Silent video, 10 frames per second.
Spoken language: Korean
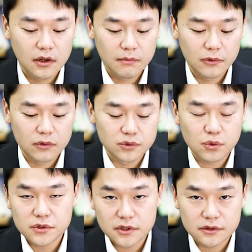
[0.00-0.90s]
뭐
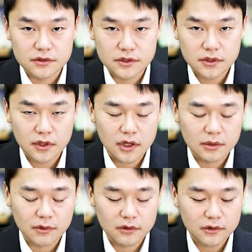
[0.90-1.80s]
속옷이라든지
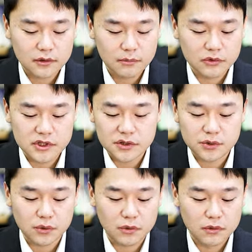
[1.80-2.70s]
아니면은 뭐
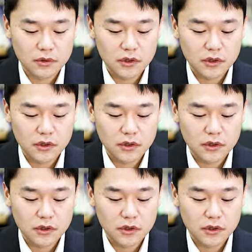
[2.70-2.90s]
칫솔,